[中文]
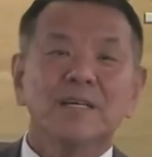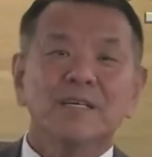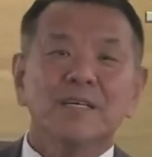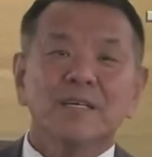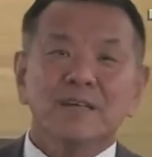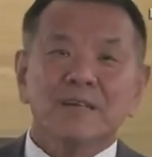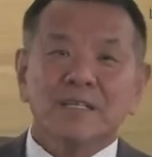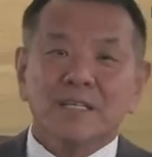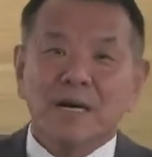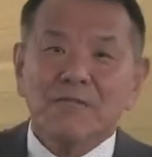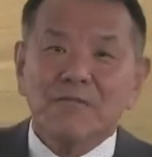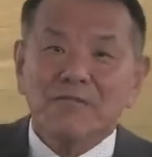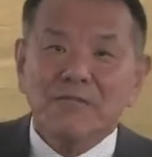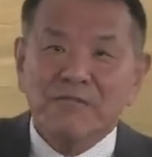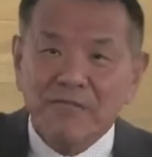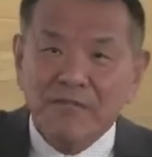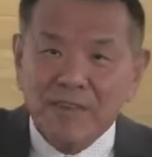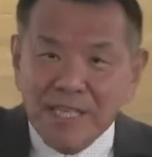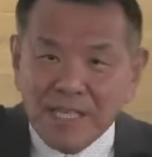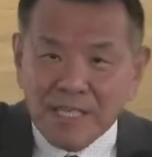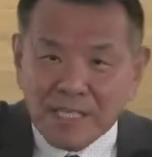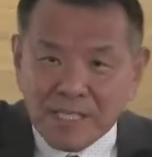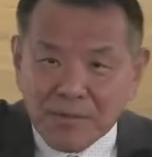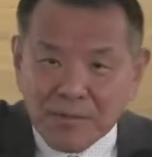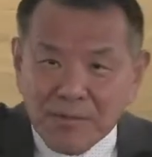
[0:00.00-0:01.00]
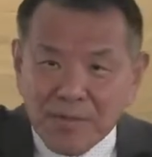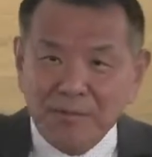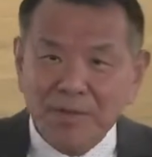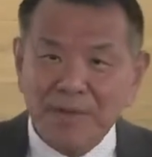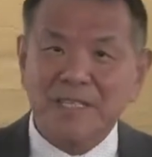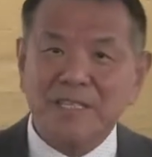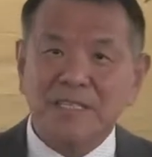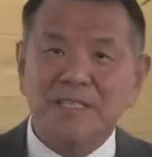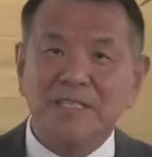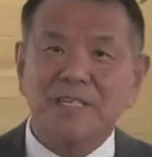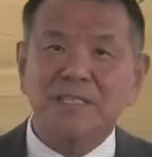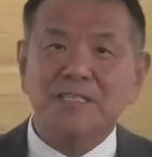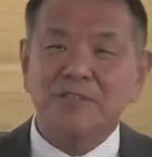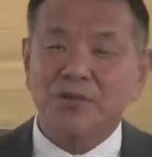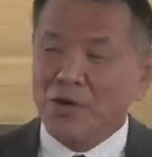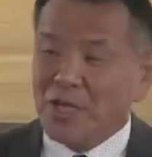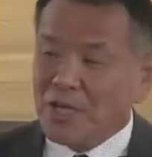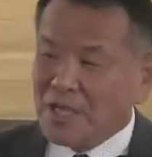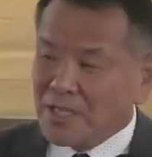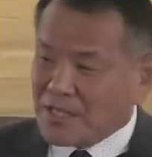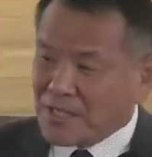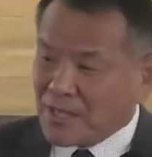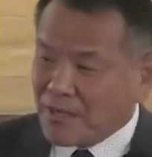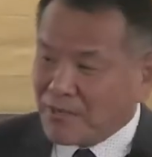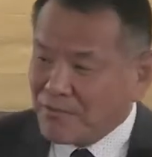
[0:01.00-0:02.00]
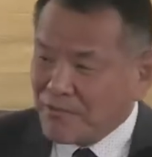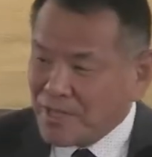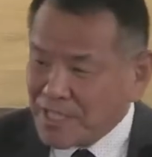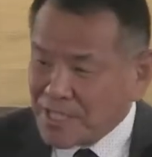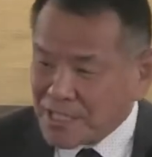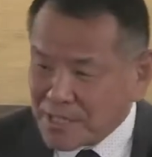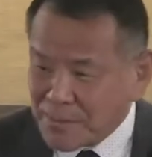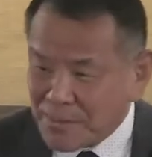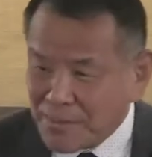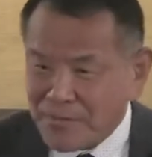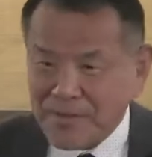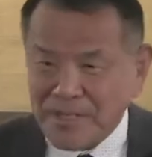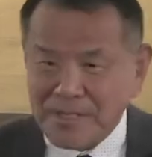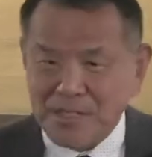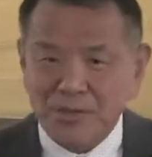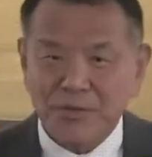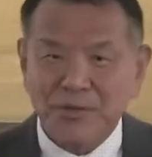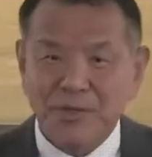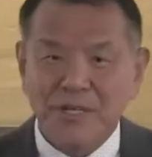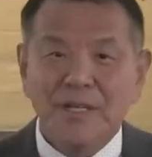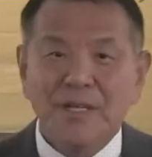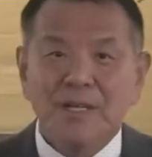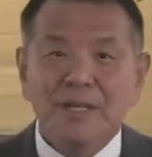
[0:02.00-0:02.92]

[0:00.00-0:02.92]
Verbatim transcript: 他为什么没被拯救？他为什么犯罪？